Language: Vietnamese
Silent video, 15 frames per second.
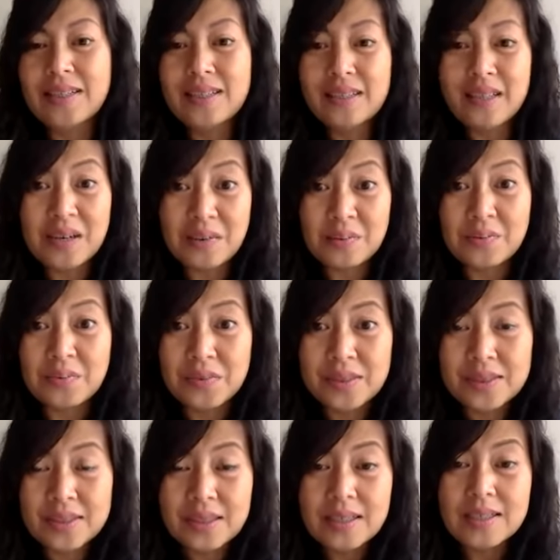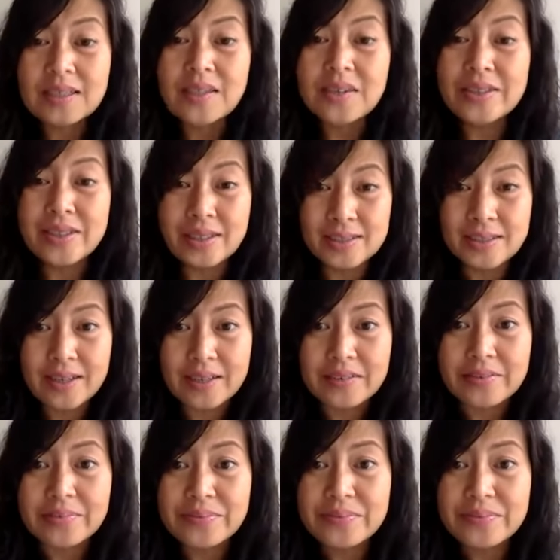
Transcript: nói không liên có giận thật